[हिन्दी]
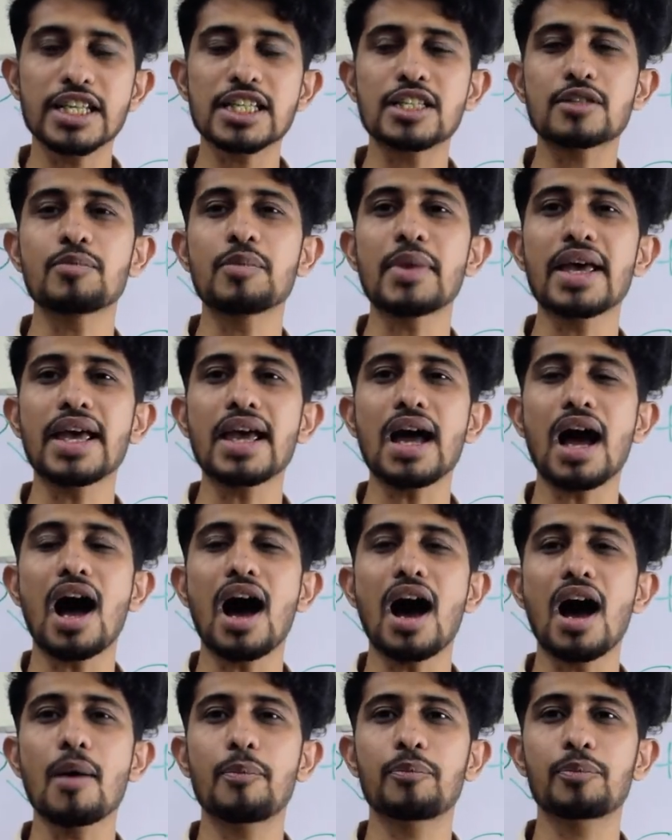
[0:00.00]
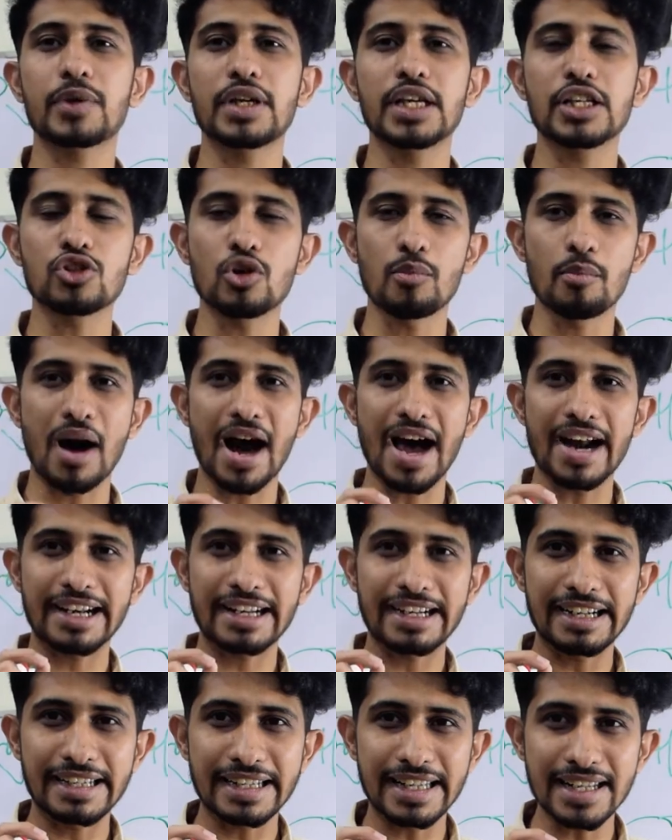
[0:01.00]
इसमें आपकी जो
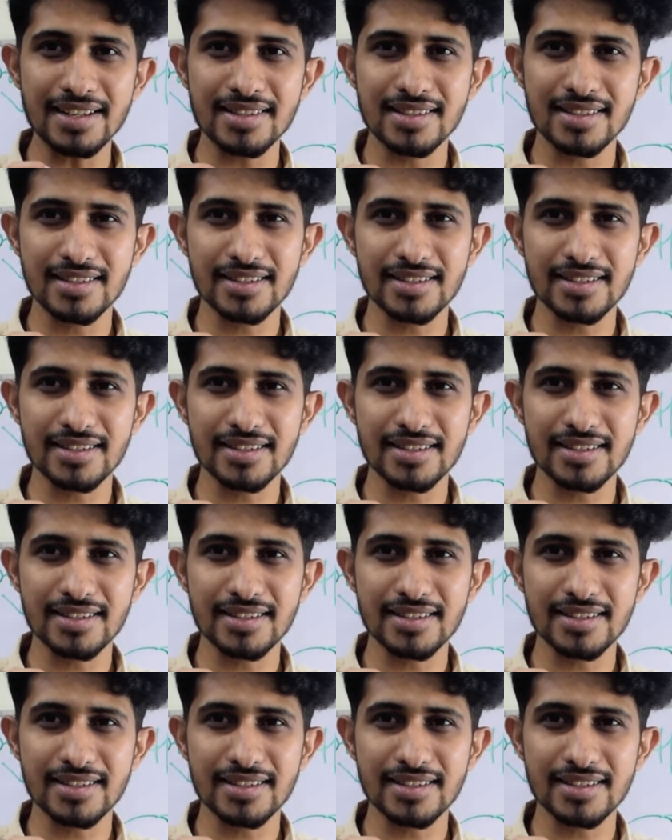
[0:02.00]
मार्केटिंग